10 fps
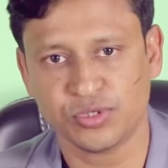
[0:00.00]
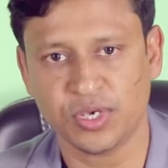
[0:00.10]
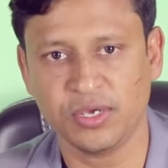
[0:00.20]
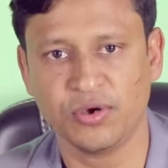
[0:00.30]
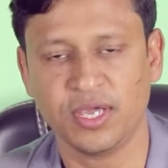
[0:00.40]

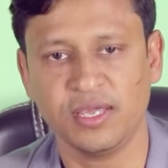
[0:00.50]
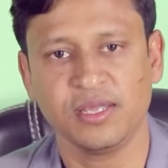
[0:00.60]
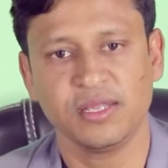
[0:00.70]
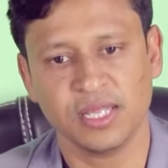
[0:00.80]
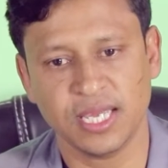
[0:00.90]
জয়ী হয়ে
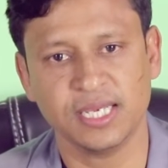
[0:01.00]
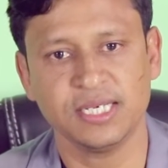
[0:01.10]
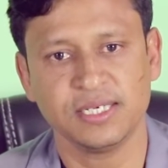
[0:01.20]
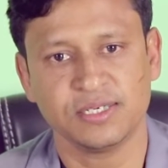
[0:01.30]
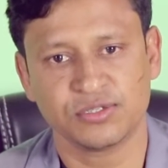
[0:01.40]
এই
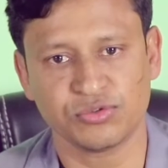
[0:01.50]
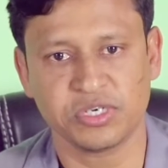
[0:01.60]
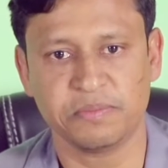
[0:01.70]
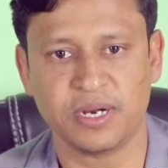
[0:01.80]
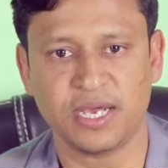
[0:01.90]

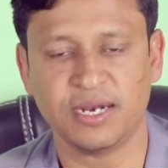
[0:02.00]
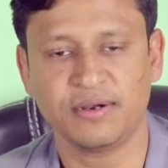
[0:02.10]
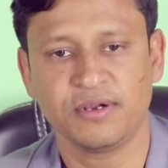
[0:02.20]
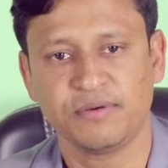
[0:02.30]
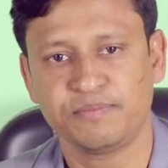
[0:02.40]
টুঙ্গিপাড়ার
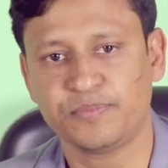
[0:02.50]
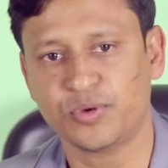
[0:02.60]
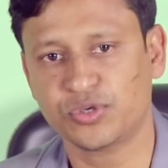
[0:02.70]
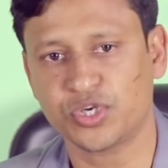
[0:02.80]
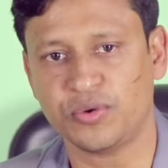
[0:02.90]

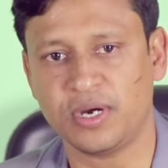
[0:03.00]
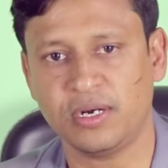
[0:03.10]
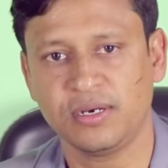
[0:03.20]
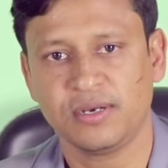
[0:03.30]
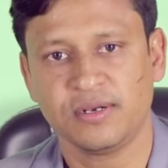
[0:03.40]
পৌরসভার
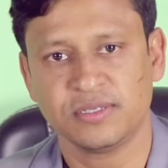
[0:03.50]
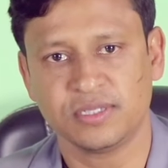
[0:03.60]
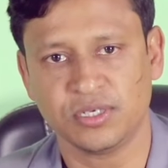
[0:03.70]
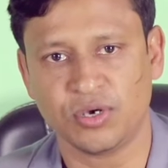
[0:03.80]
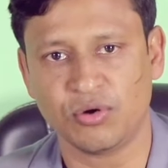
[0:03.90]

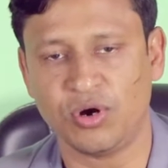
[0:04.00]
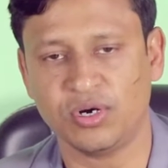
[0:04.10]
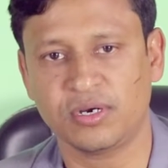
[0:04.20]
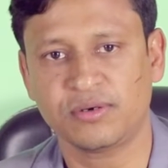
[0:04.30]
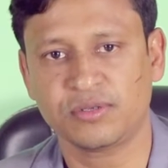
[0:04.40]
তিন নং
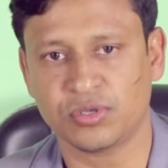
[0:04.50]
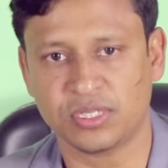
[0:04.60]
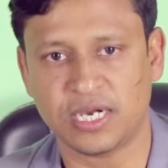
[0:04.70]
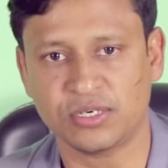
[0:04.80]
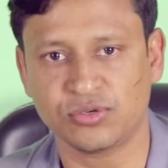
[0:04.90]
ওয়ার্ড
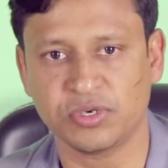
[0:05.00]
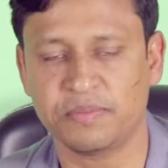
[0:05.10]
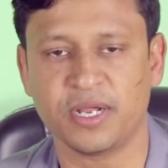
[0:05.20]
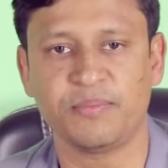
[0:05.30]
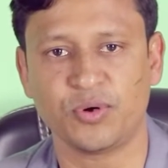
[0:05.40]
তথা
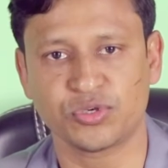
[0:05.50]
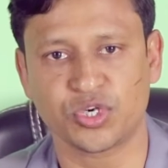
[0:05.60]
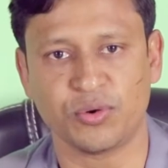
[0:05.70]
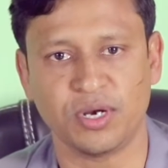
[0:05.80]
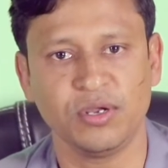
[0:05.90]
টুঙ্গিপাড়া
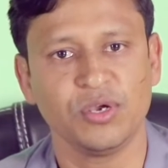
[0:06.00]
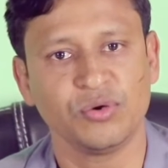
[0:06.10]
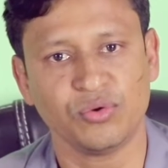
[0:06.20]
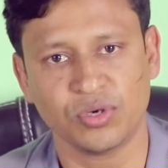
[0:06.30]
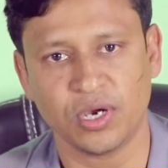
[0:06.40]
পৌরসভার
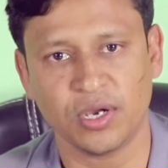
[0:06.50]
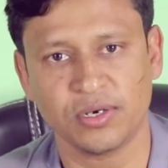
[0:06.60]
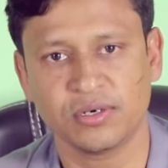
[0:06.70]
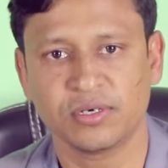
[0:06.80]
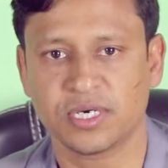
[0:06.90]

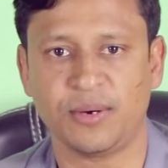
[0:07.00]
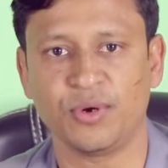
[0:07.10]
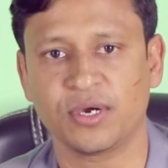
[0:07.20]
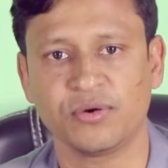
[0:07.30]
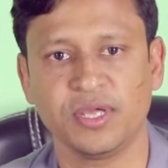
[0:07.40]
উন্নয়ন
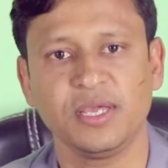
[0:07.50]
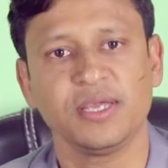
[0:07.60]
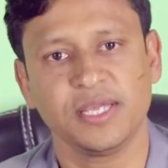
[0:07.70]
কামনা করি